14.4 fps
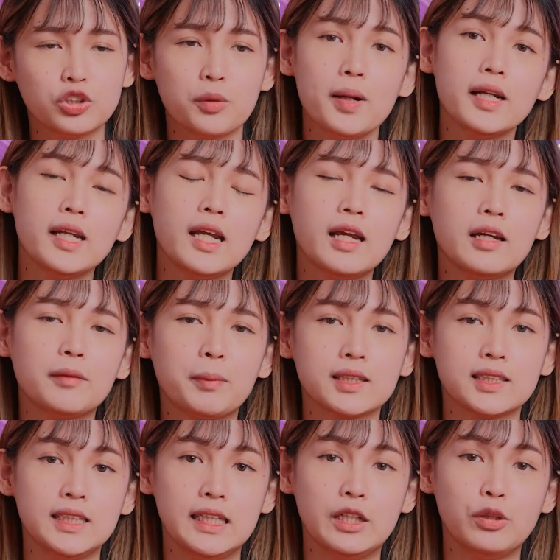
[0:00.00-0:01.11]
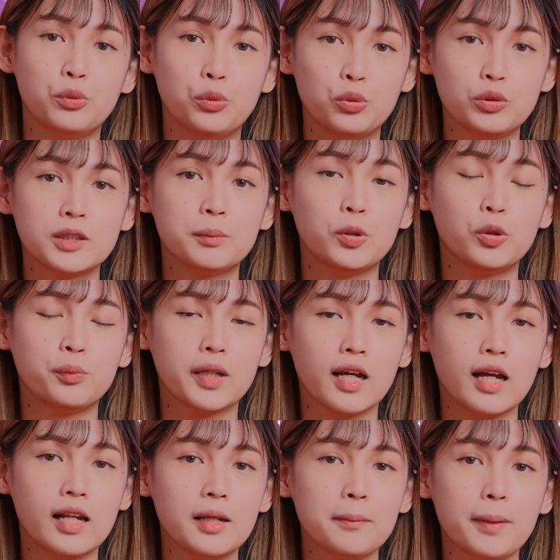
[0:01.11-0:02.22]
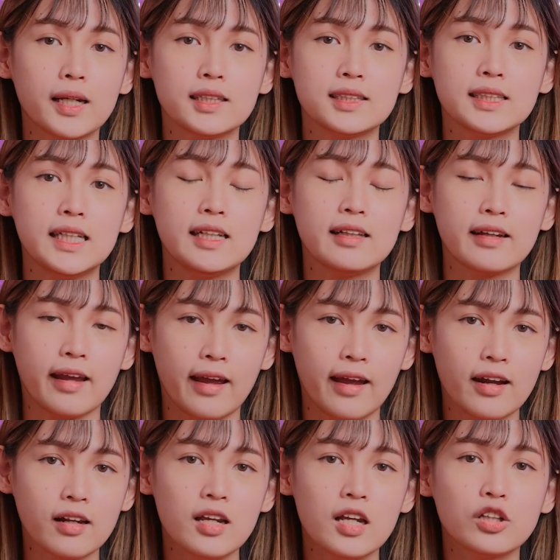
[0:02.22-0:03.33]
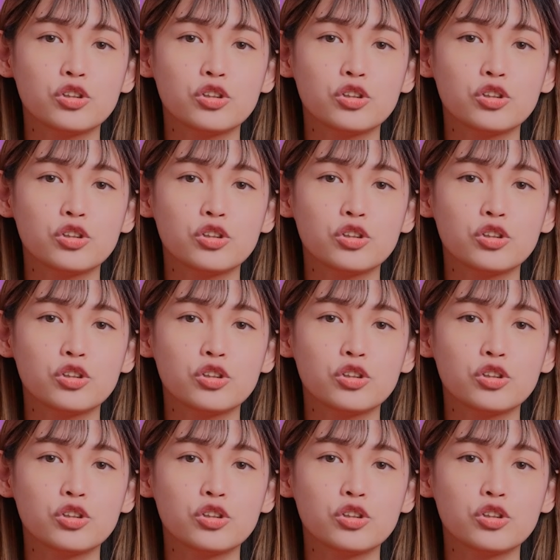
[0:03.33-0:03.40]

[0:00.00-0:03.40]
coba deh pastiin dulu sebelumnya kalian pakai skincare